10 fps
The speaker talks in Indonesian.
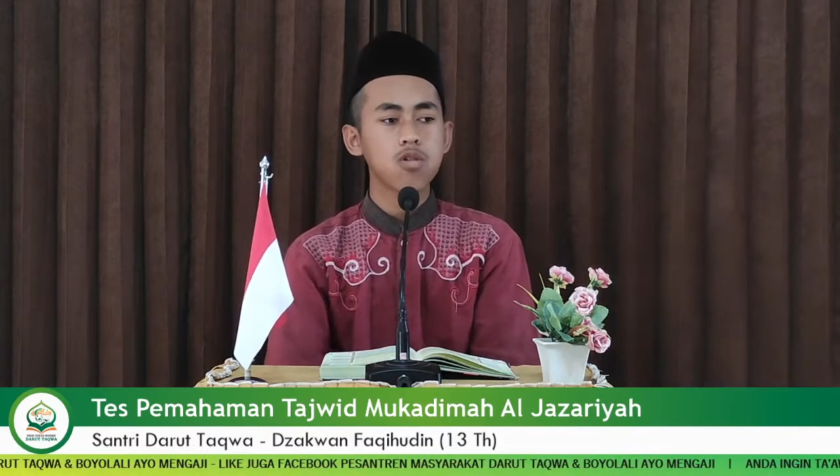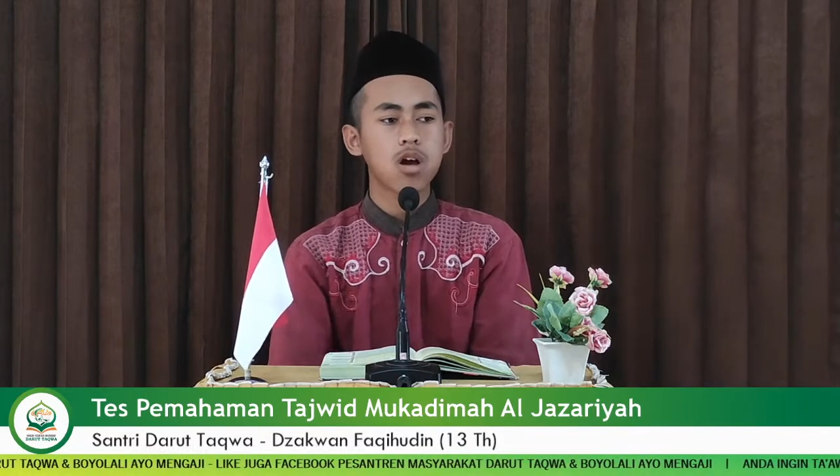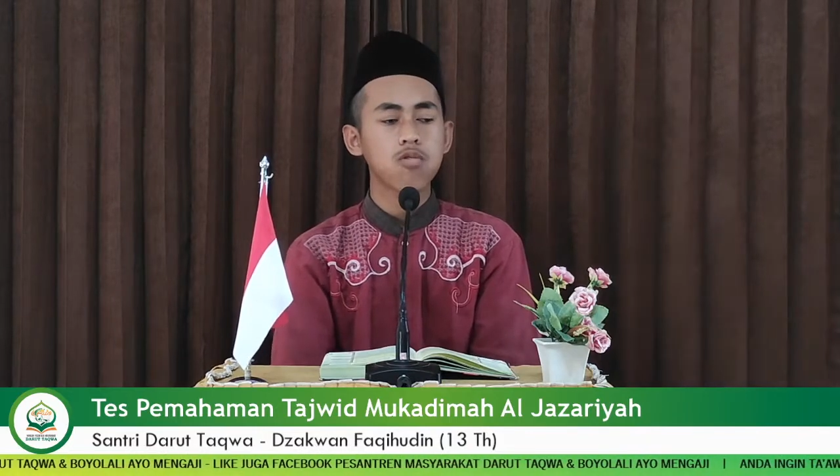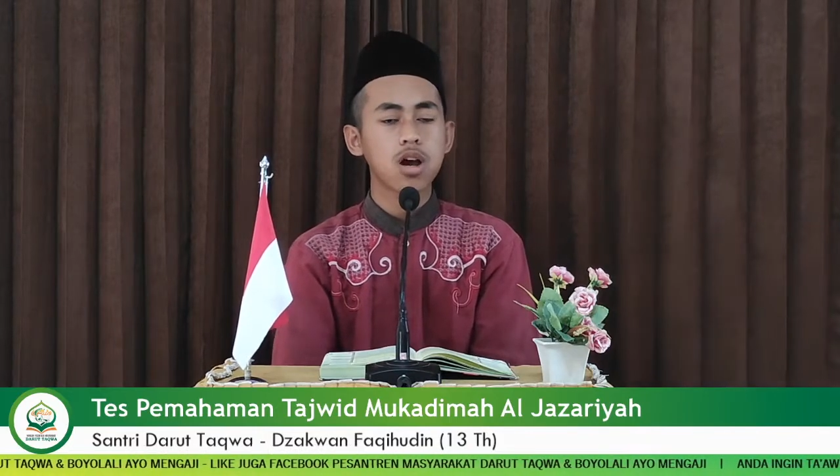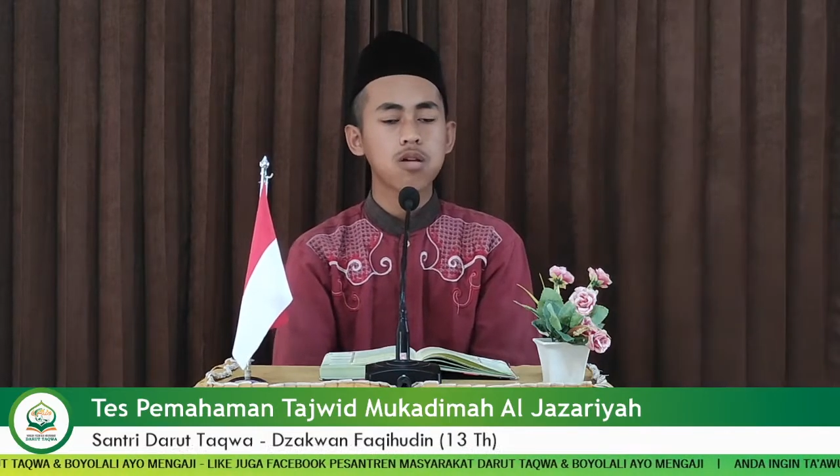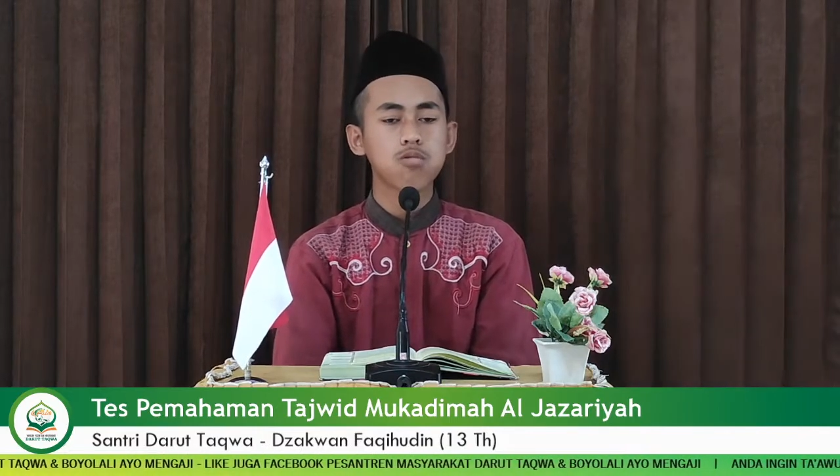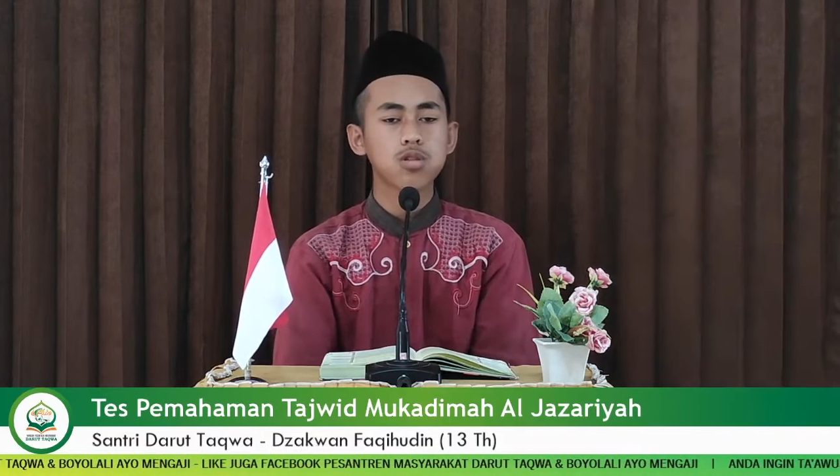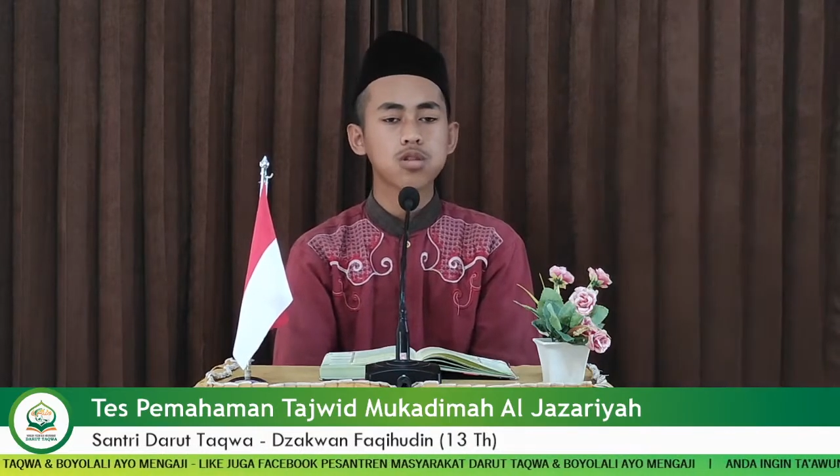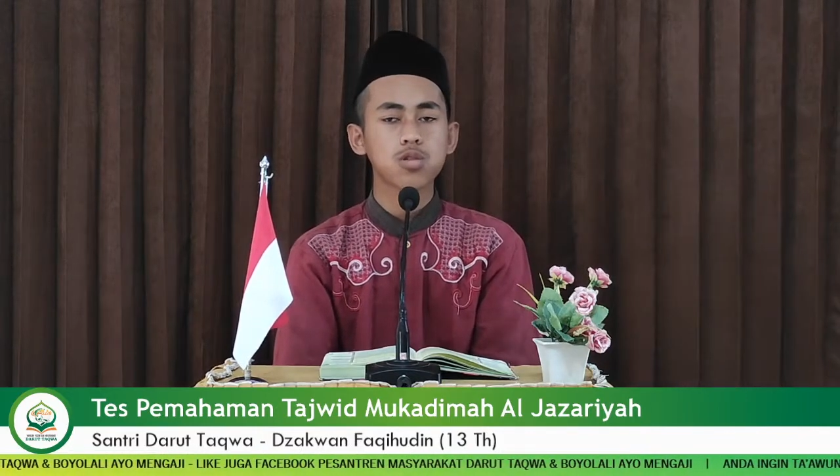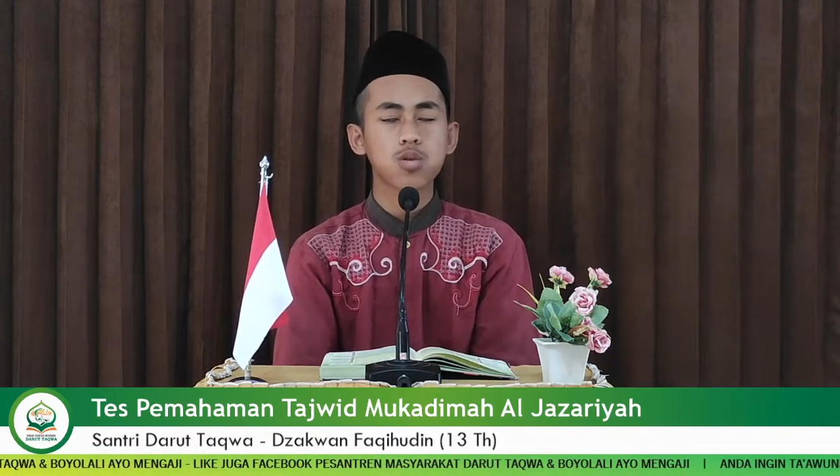wa
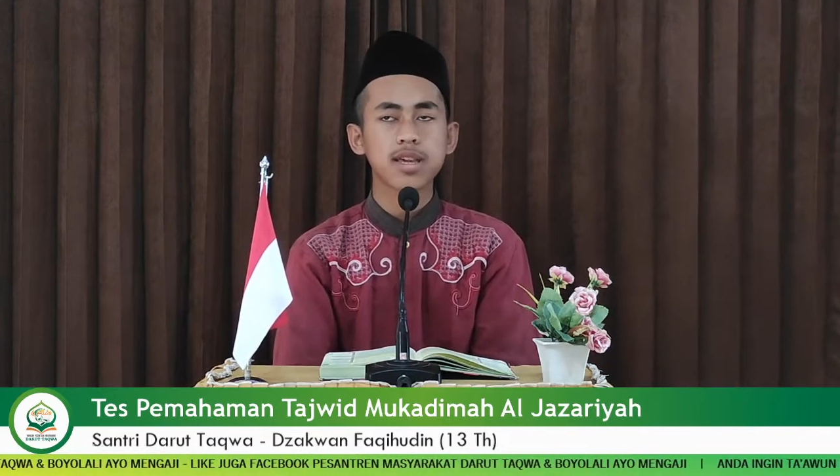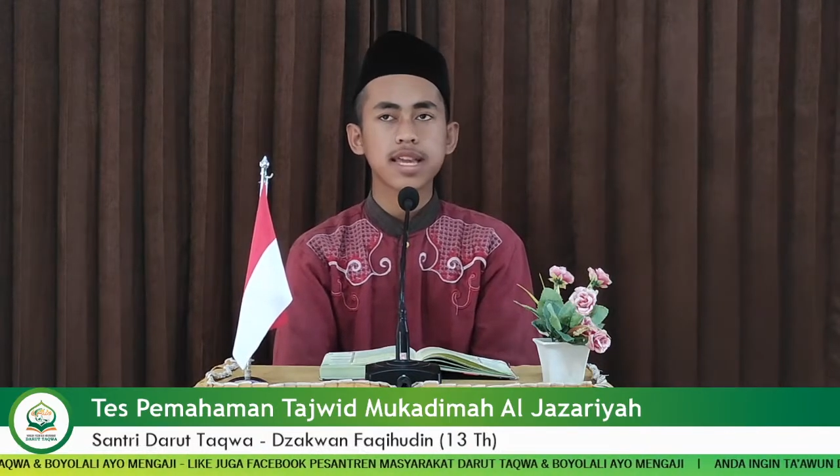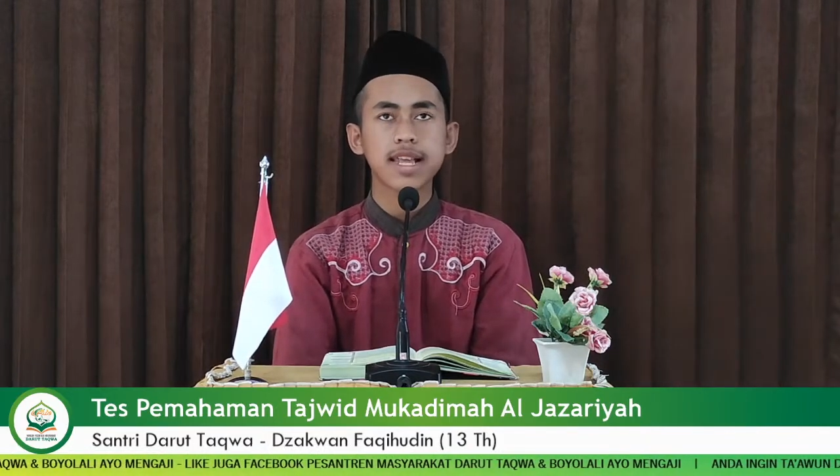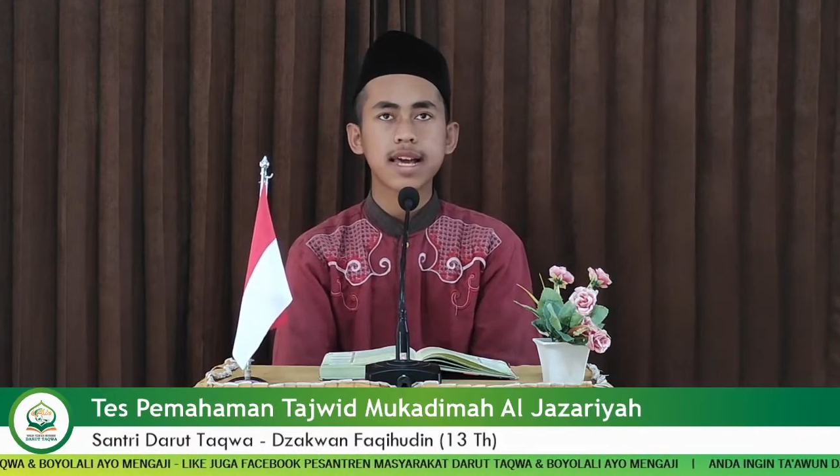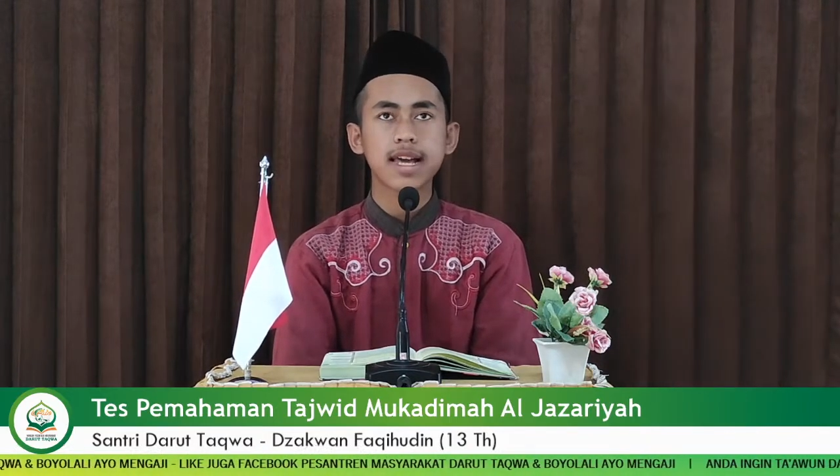wawun sukina.